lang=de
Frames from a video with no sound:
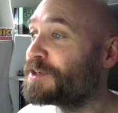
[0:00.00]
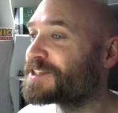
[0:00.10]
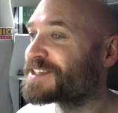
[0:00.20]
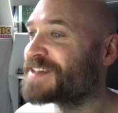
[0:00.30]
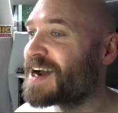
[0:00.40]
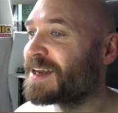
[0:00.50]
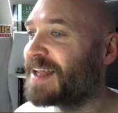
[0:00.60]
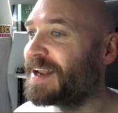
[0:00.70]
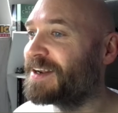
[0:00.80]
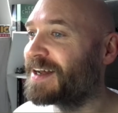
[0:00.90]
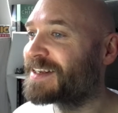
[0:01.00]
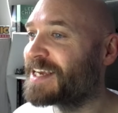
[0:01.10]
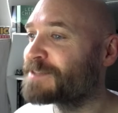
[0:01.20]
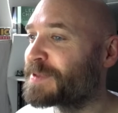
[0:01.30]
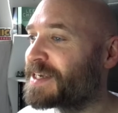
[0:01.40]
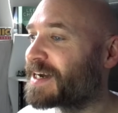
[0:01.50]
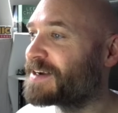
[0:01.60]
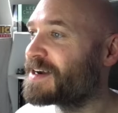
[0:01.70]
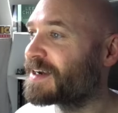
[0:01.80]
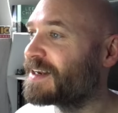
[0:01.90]
wie dieses Nachladen. Hat Casper hier gerade
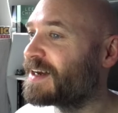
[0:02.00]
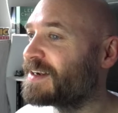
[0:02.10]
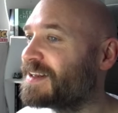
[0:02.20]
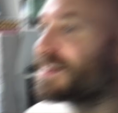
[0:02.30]
nachgeladen?